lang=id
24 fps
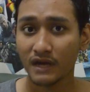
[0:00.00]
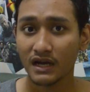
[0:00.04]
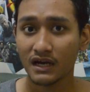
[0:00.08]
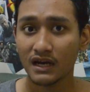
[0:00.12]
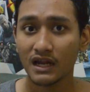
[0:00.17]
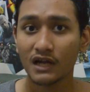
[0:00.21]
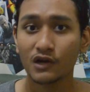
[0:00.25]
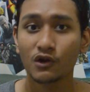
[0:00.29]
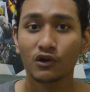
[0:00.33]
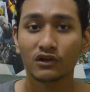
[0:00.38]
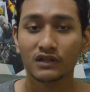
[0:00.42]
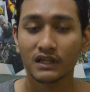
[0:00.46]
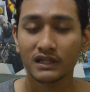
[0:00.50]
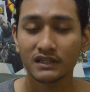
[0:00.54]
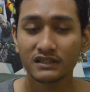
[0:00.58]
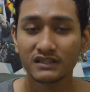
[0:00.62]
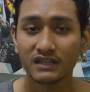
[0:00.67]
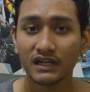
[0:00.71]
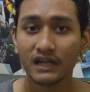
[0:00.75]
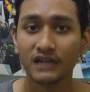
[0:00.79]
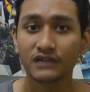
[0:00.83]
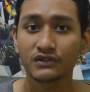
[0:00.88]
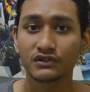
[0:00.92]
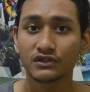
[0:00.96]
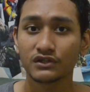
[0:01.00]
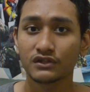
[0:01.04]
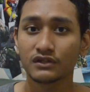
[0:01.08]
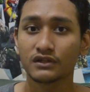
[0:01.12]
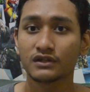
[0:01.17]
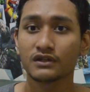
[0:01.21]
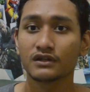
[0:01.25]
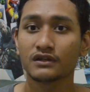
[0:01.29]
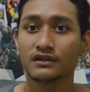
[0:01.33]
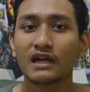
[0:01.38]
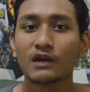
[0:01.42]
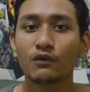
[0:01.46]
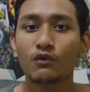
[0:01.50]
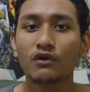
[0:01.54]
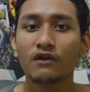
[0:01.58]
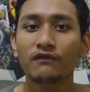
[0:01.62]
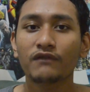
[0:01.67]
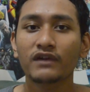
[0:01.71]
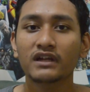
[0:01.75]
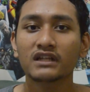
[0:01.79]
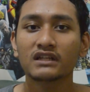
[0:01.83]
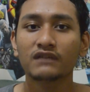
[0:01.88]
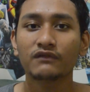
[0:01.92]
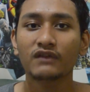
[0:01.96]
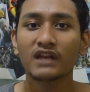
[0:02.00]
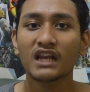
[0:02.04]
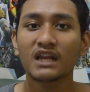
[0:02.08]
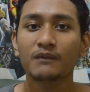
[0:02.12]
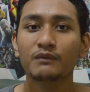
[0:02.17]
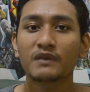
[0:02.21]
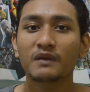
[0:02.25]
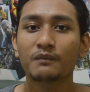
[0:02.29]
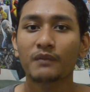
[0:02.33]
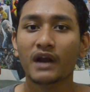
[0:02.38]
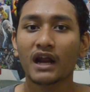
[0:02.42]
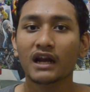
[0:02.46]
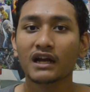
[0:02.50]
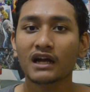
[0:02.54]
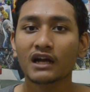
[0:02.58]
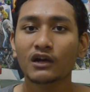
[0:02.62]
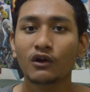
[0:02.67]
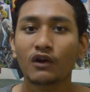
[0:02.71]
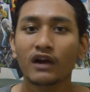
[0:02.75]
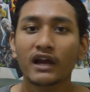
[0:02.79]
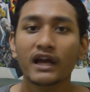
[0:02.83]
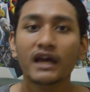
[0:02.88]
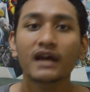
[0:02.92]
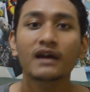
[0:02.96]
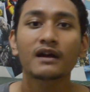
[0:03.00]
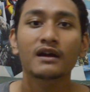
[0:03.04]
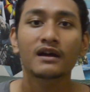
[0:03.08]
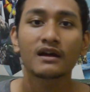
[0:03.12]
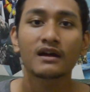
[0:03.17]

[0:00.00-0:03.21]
adalah Doctor Strange. Dan Wong versi film diperankan oleh